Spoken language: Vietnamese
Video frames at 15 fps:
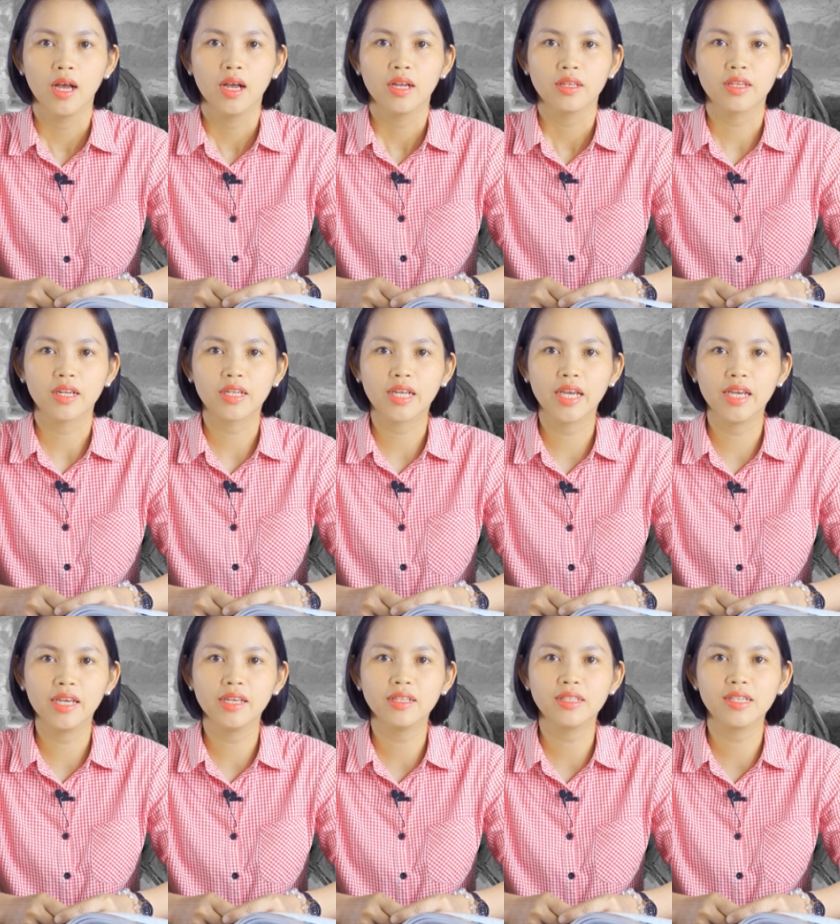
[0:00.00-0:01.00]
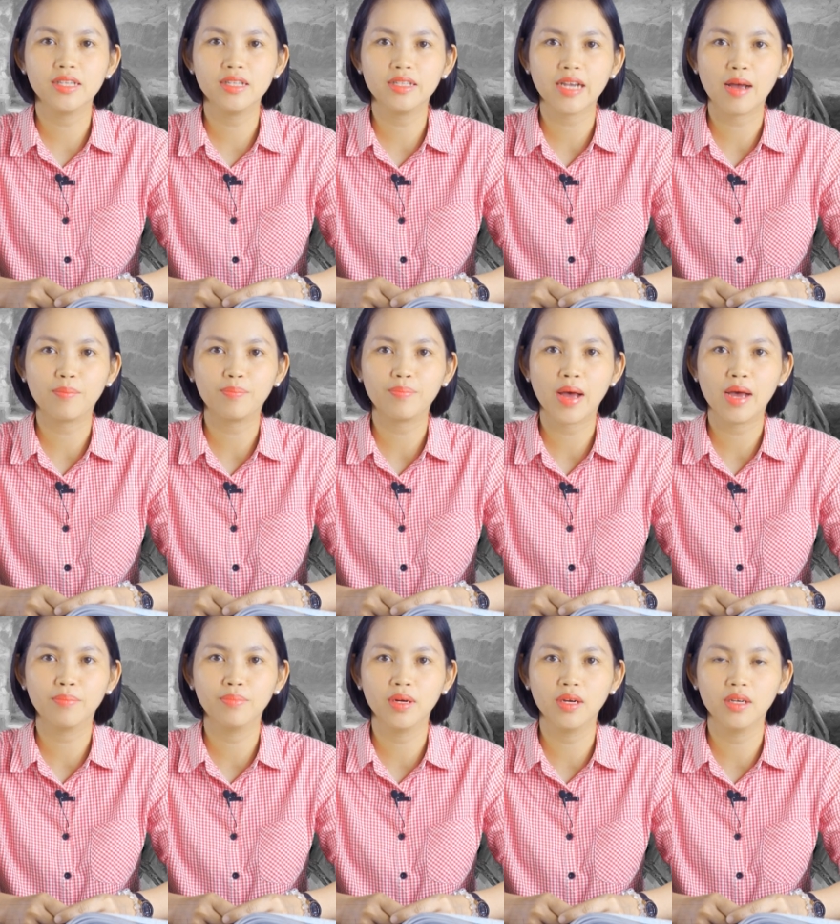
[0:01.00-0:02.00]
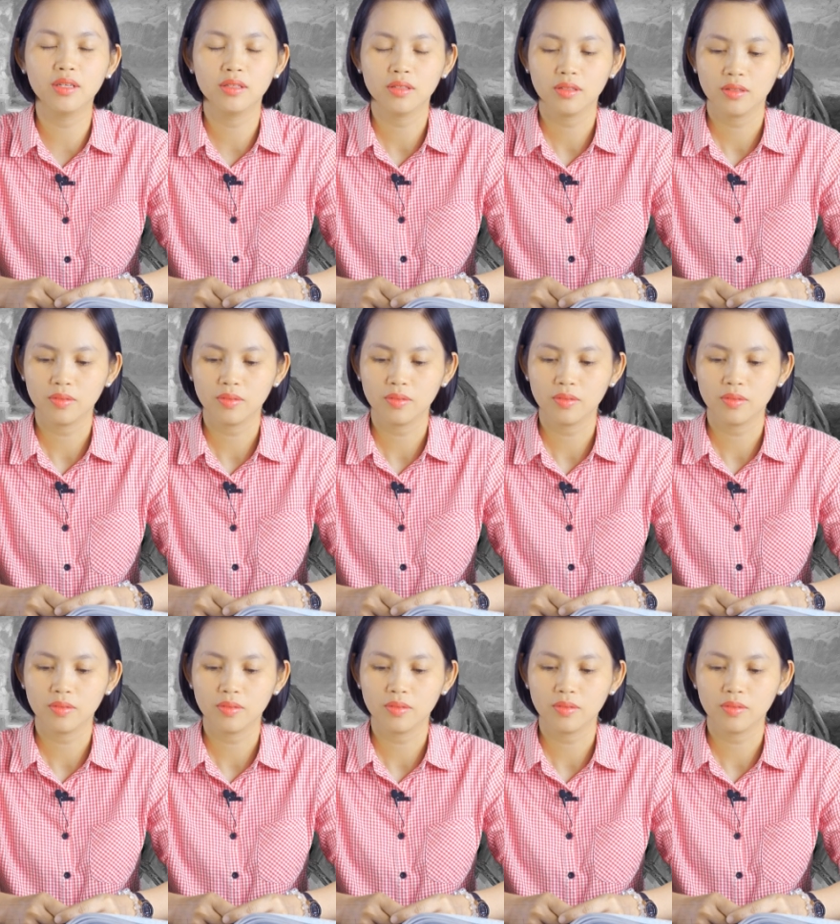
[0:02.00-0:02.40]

Nhật ký 930